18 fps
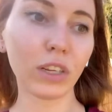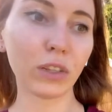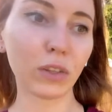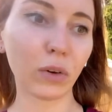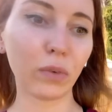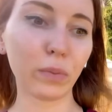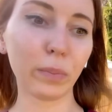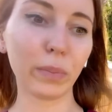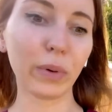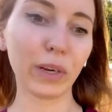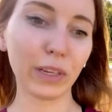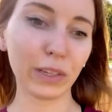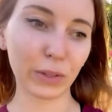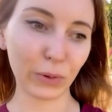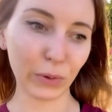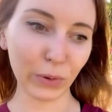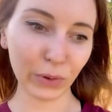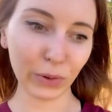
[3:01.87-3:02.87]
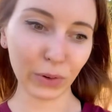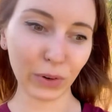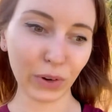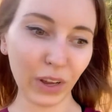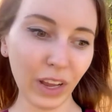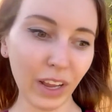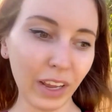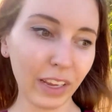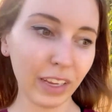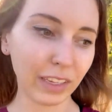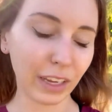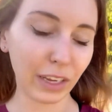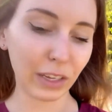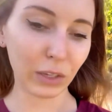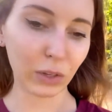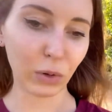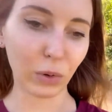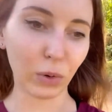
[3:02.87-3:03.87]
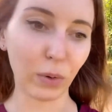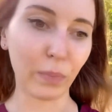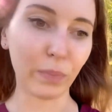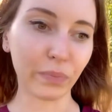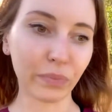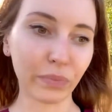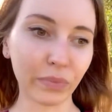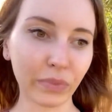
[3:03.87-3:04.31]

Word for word: но по итогу ее